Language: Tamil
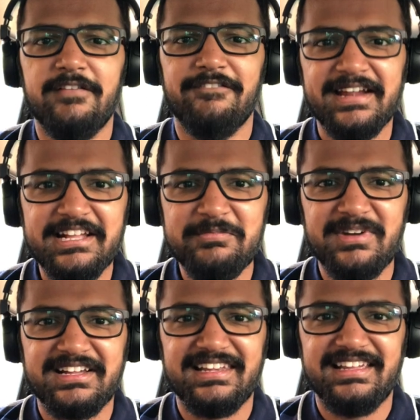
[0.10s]
வணக்கம்
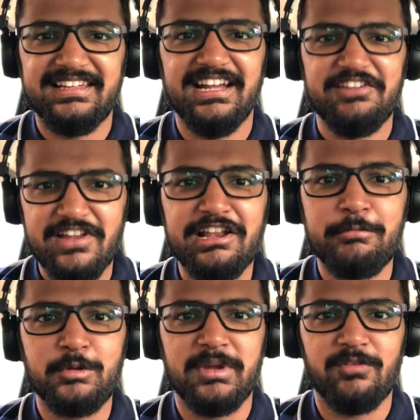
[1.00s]
மக்களே அண்ட் வெல்கம்
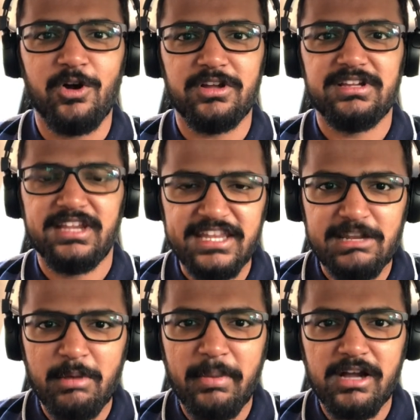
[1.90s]
டு மை விளாக் இன்னைக்கு
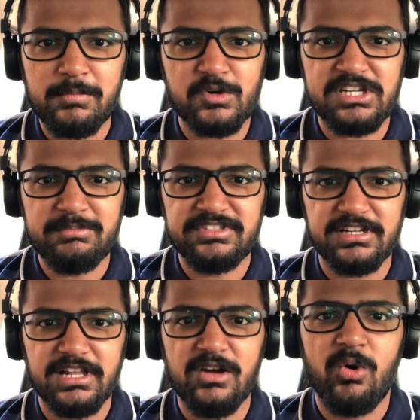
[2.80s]
நம்ம பார்க்க போகிற டிப்ஸ்
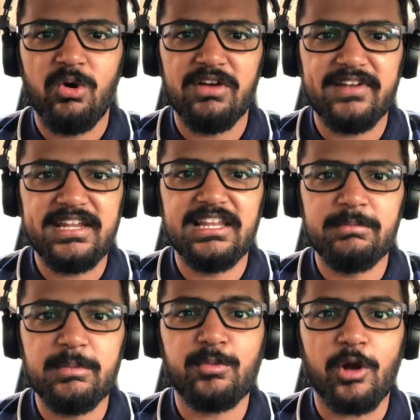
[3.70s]
என்னென்னா உங்கள் வண்டியில்
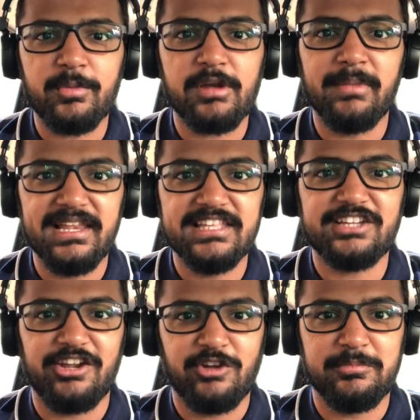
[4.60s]
எப்படி ப்ராப்பராக மைலேஜ்
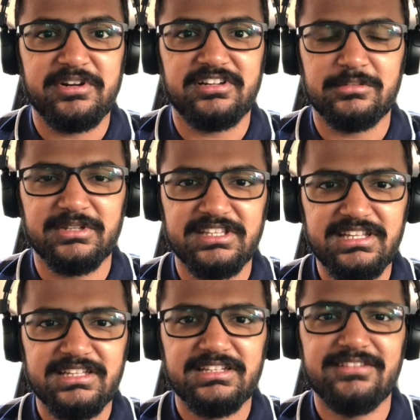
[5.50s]
கால்குலேட் பண்ணுறத பற்றி
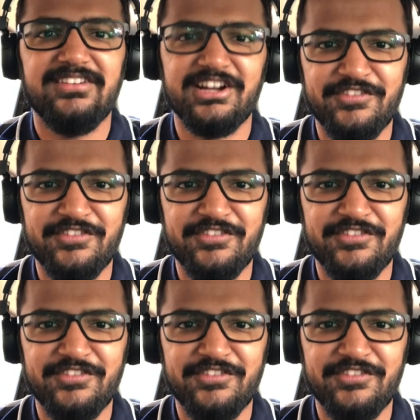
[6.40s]
வாங்க